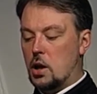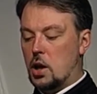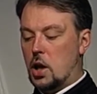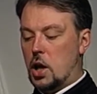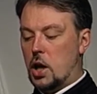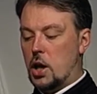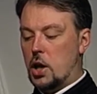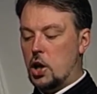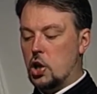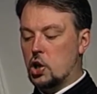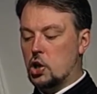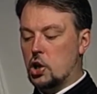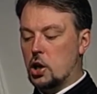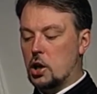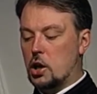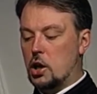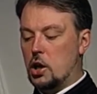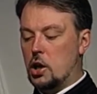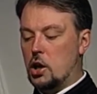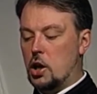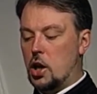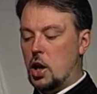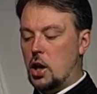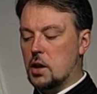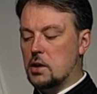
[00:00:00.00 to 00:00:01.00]
а иже
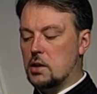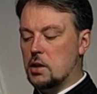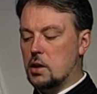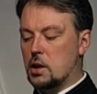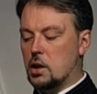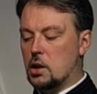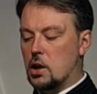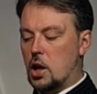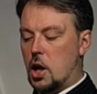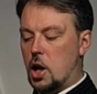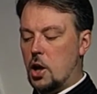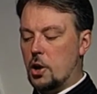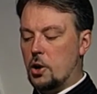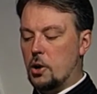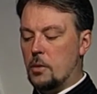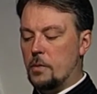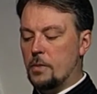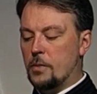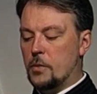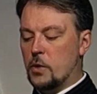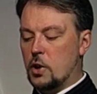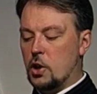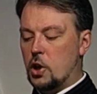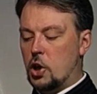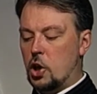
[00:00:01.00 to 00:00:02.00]
клянется
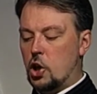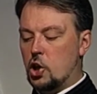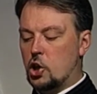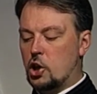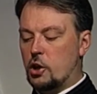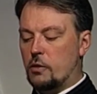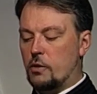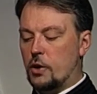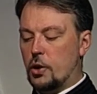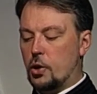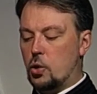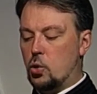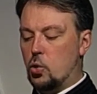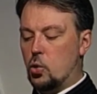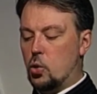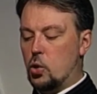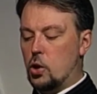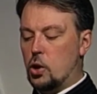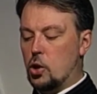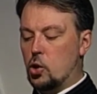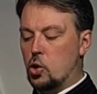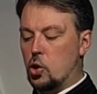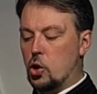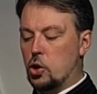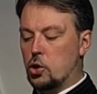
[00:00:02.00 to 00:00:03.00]
даром, иже верху
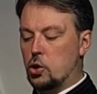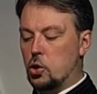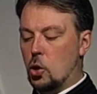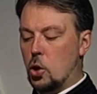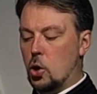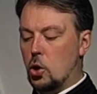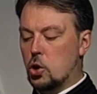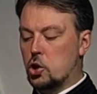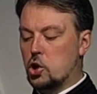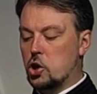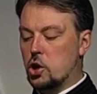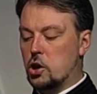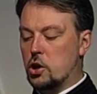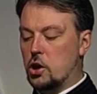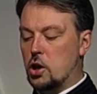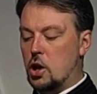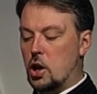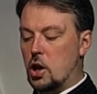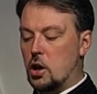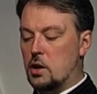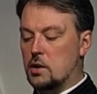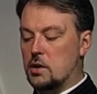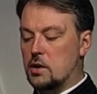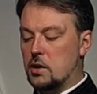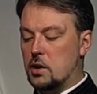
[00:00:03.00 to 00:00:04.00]
его должен
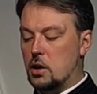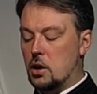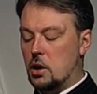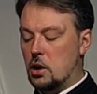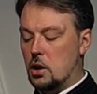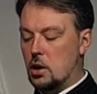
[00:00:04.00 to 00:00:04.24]
есть.